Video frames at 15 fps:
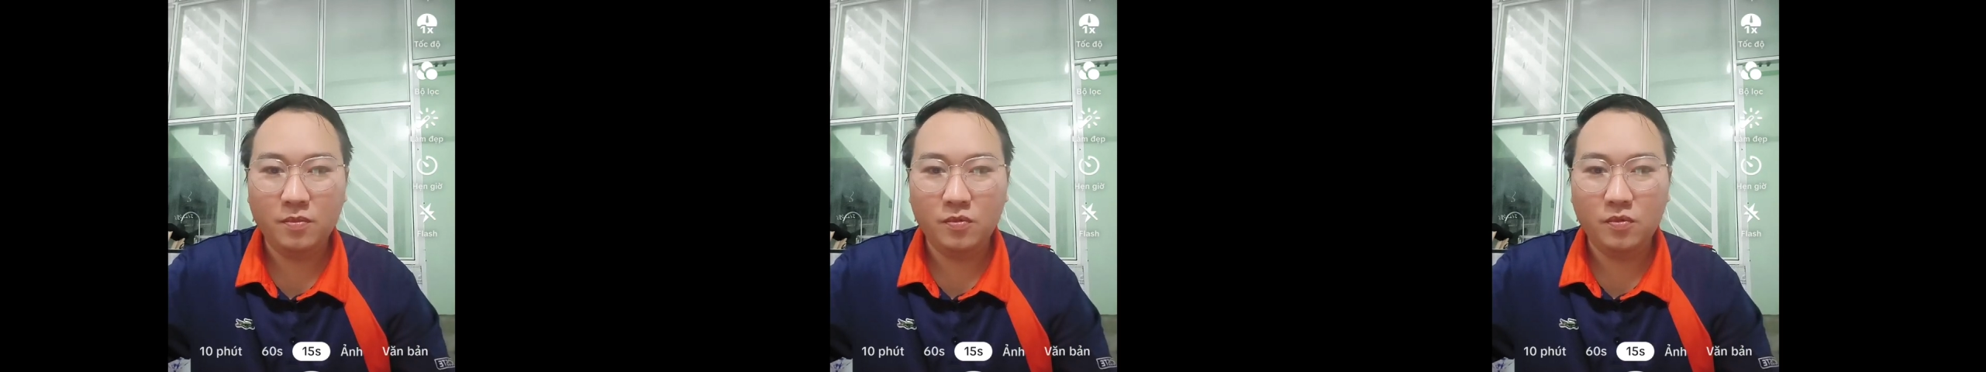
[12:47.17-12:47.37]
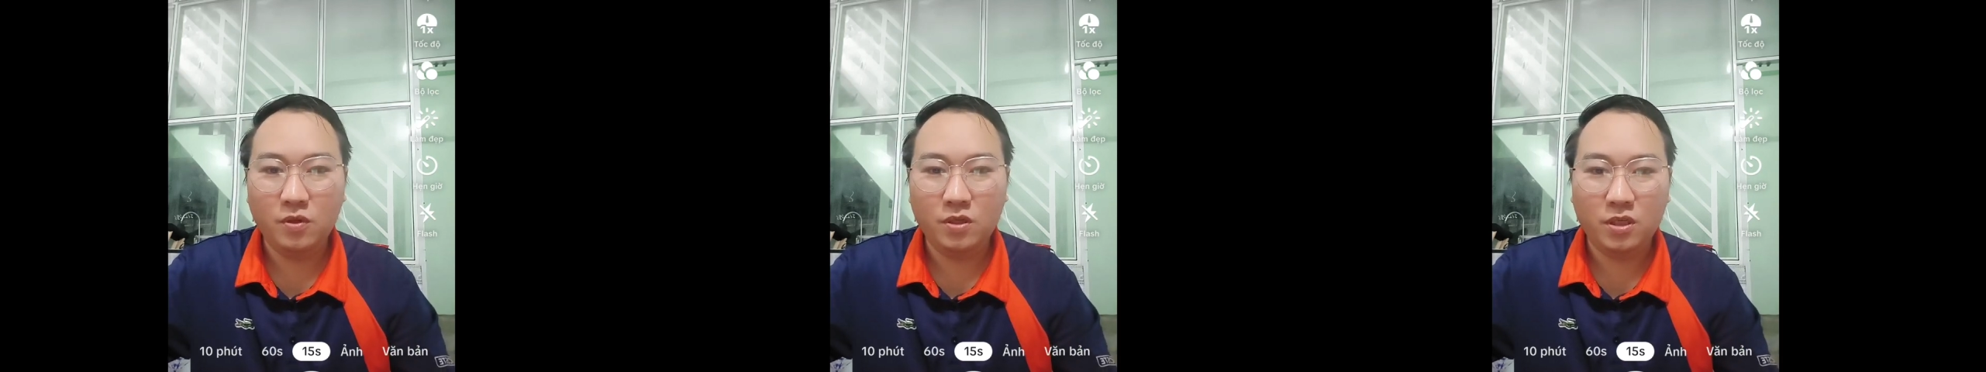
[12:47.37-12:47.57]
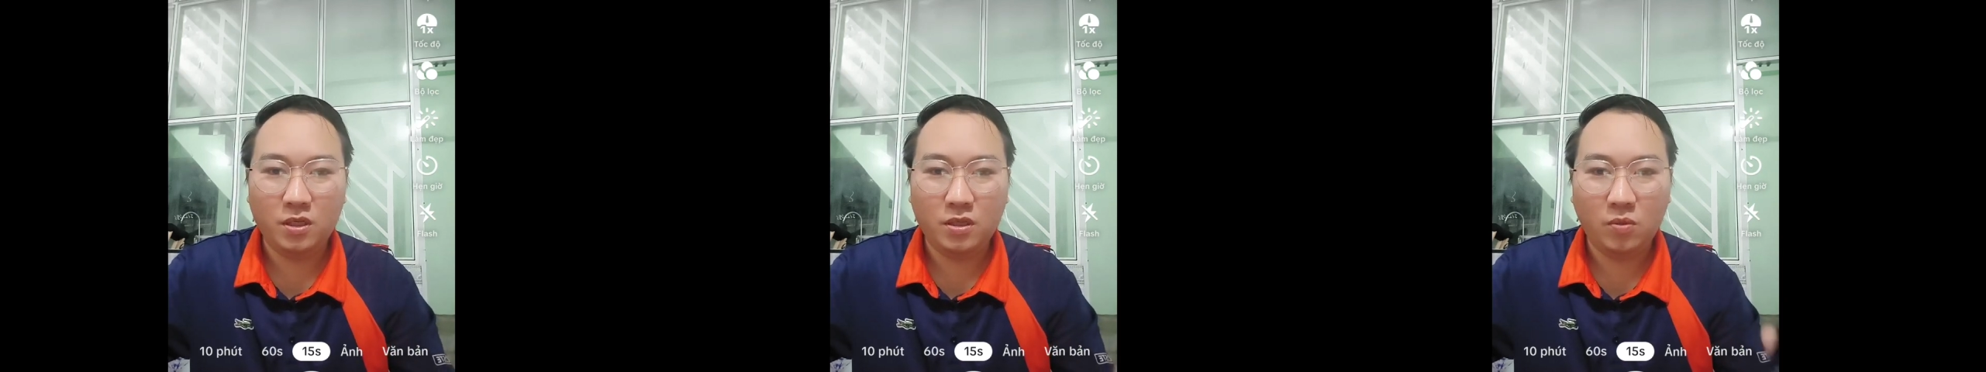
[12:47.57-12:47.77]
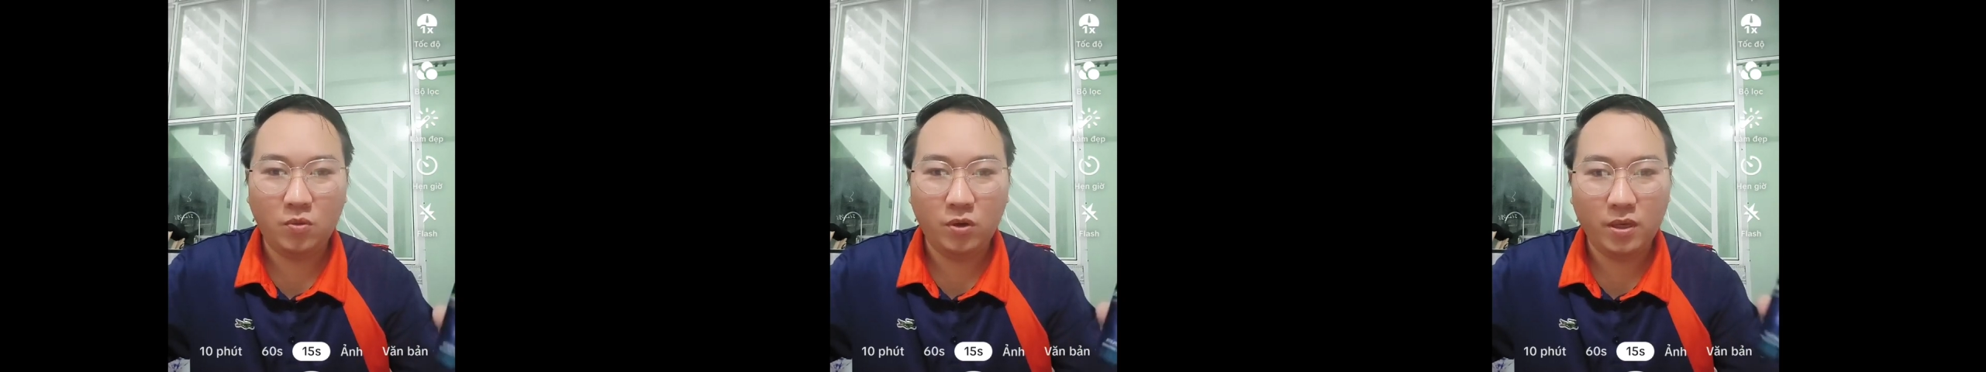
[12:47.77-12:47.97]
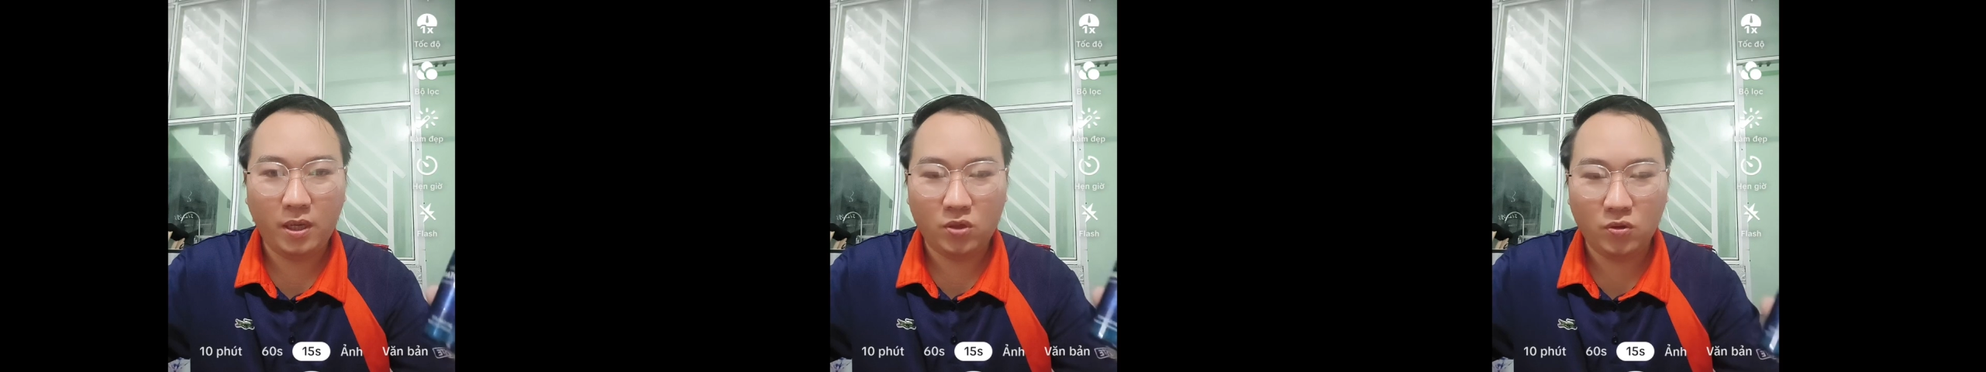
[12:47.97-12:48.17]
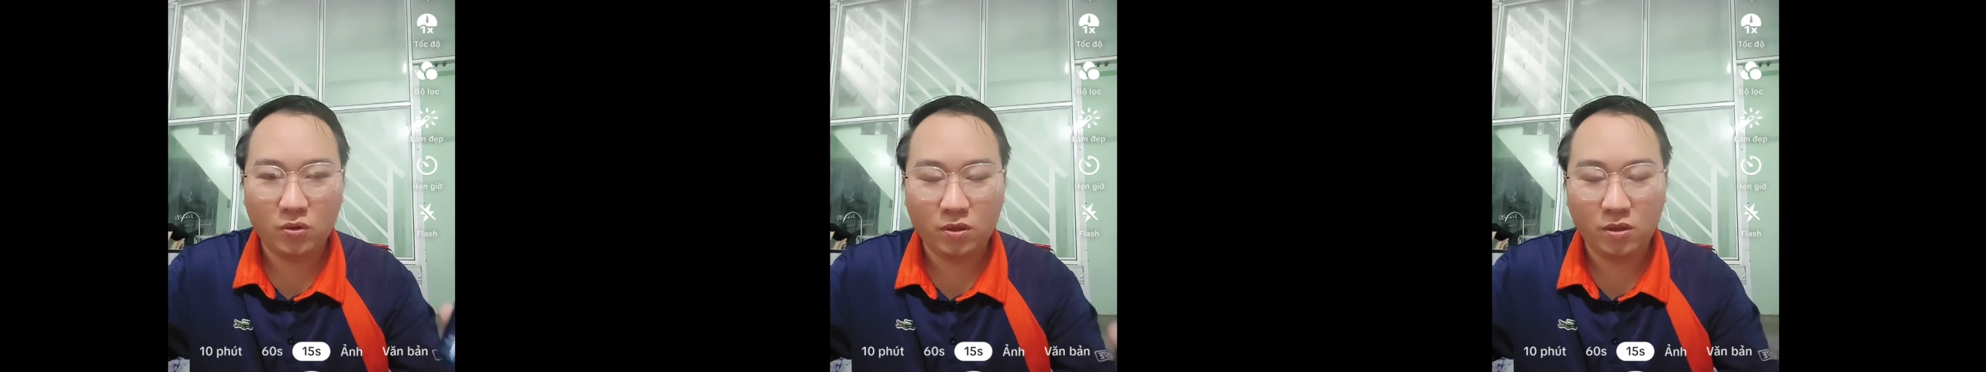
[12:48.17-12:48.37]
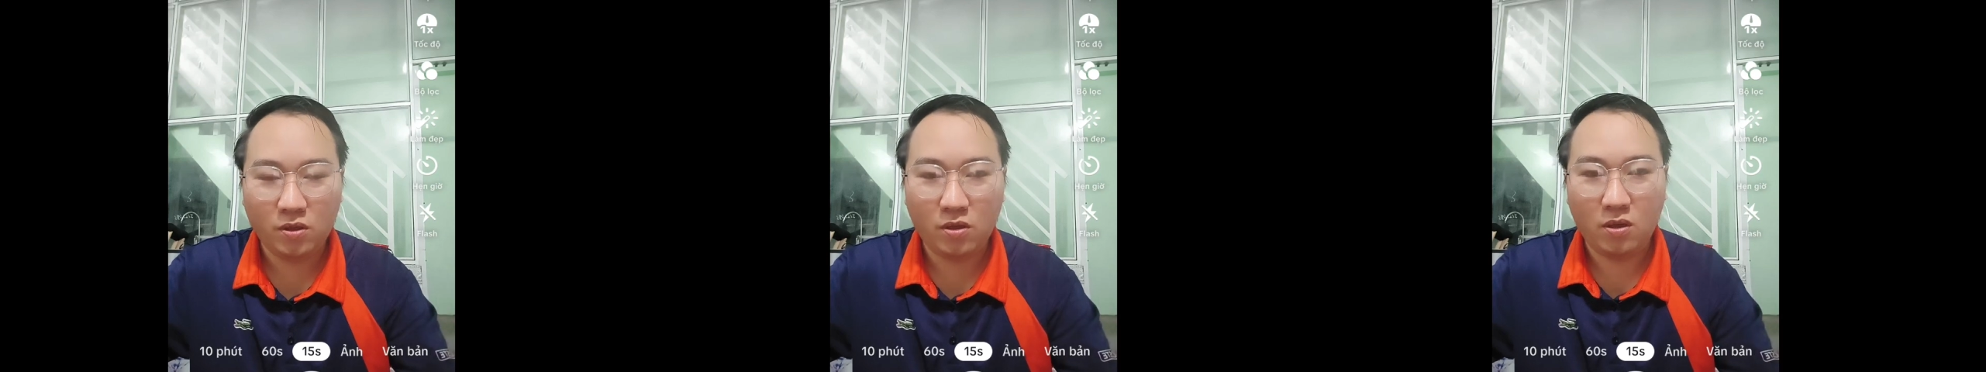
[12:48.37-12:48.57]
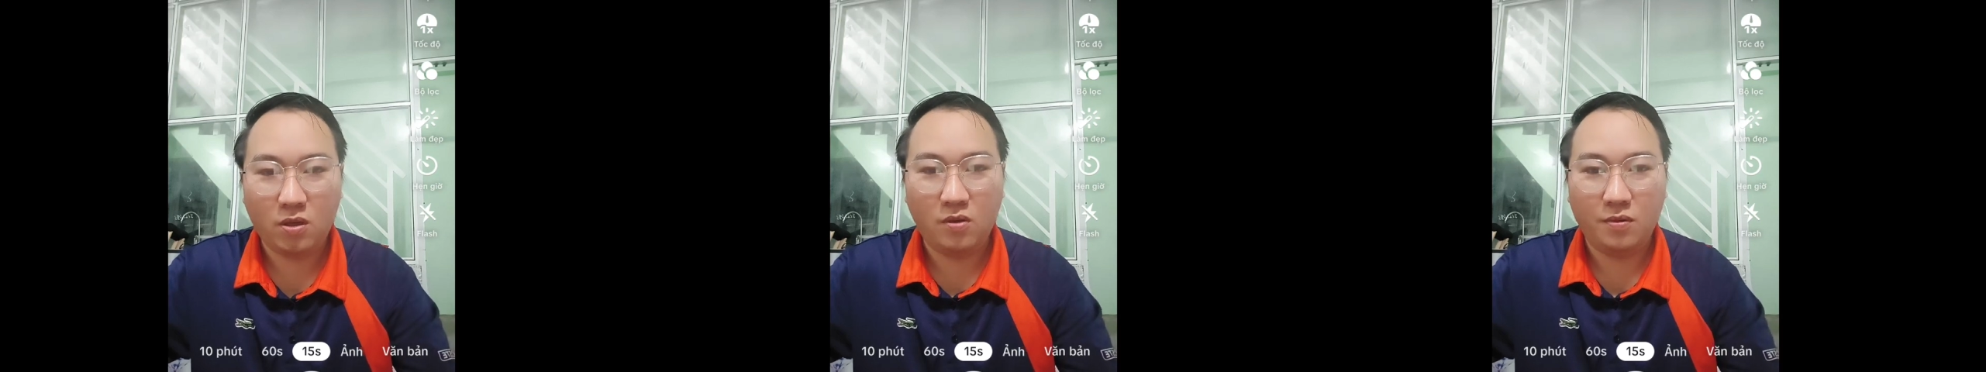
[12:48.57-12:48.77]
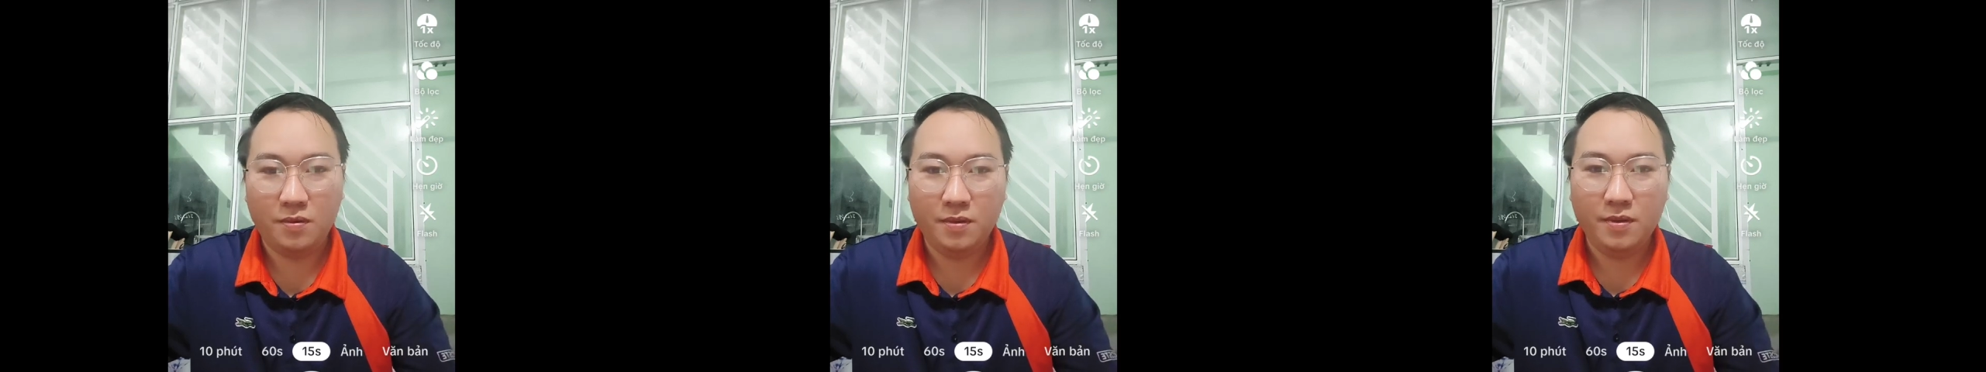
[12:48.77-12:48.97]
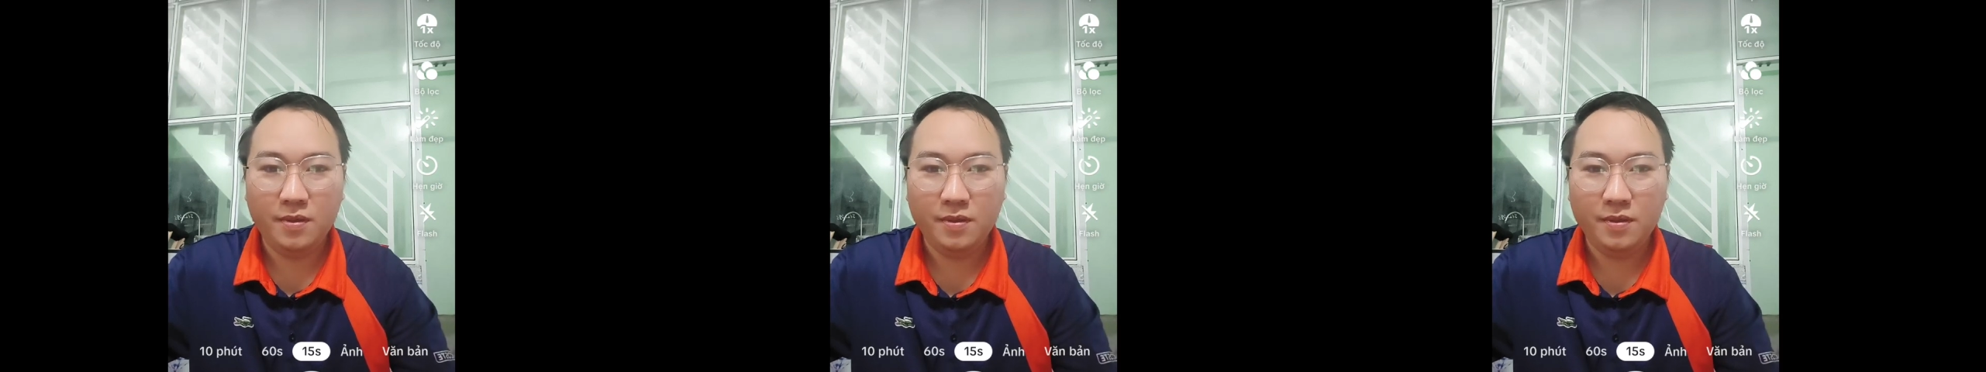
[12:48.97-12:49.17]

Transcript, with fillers: và chỉ tao mới giả cho được kho tàu